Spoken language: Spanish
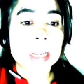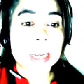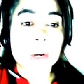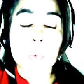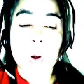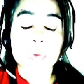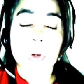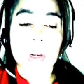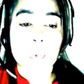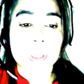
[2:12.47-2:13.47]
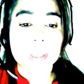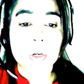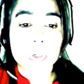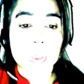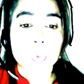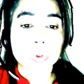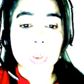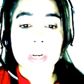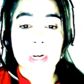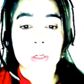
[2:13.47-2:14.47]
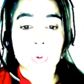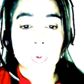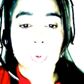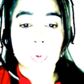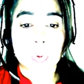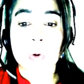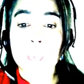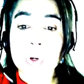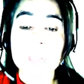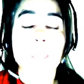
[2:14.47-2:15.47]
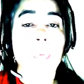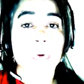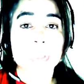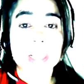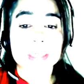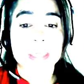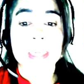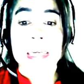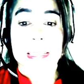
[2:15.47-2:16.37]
En cuanto a la fuente de los recursos, recalcó que hay algo muy importante